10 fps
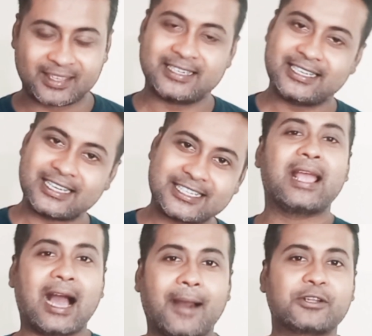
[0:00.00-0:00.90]
ঠিক আছে
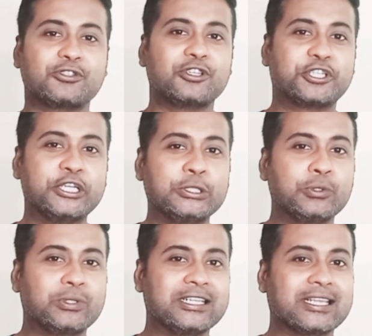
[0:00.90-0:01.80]
আমরা যদি সিন্ধু
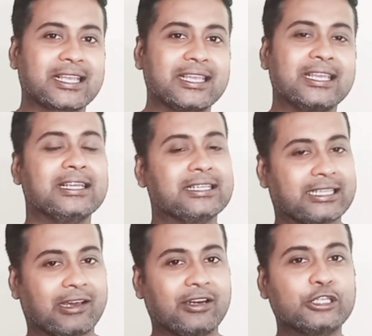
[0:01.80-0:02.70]
তীরে থাকি
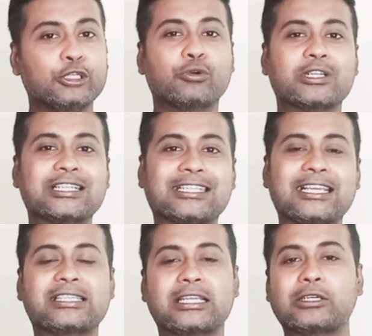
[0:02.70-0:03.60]
তাহলে কিন্তু দু
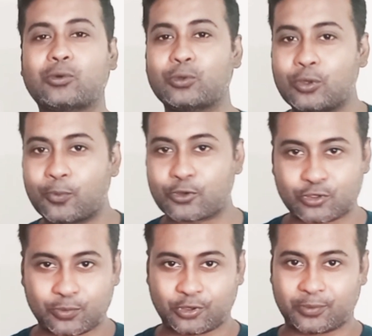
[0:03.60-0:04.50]
সালে কোনো প্রশ্ন
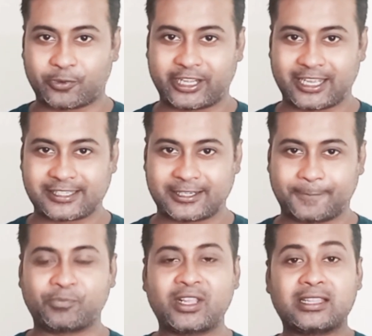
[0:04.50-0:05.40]
পরীক্ষা আসেনি
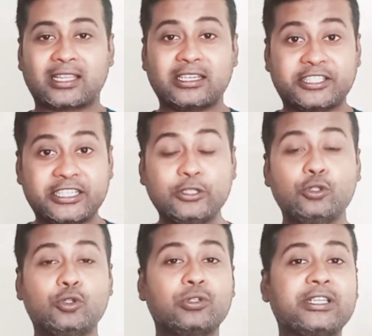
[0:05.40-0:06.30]
তাহলে
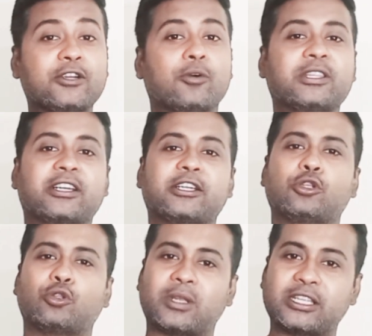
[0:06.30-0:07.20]
সিন্ধু তীরে কবিতাটা
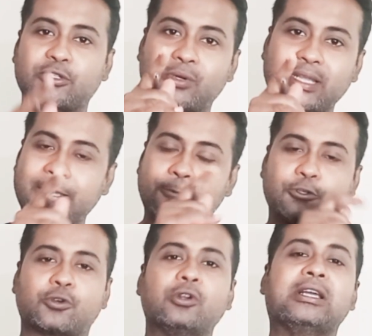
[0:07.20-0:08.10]
কিন্তু তোমাদের জন্য
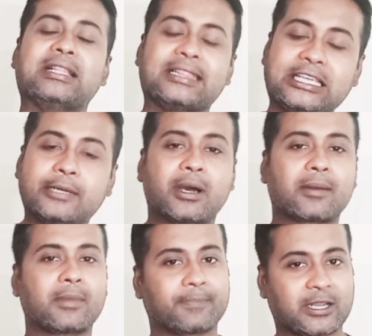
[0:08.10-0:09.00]
এবছর তিন মার্ক
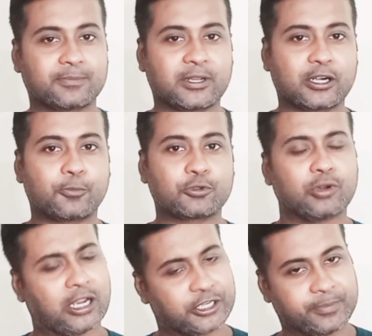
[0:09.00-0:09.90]
বা পাঁচ মার্কের প্রশ্ন
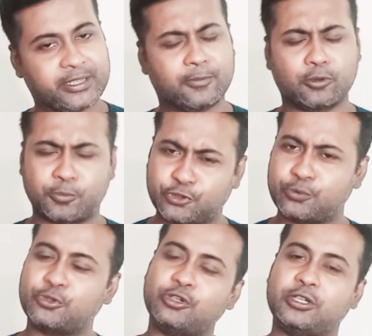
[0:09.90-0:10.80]
আসবে এবং ভীষণ
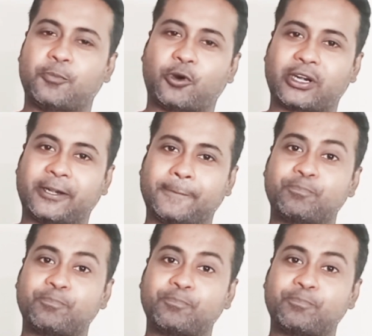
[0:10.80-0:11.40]
ভীষণ ইম্পর্টেন্ট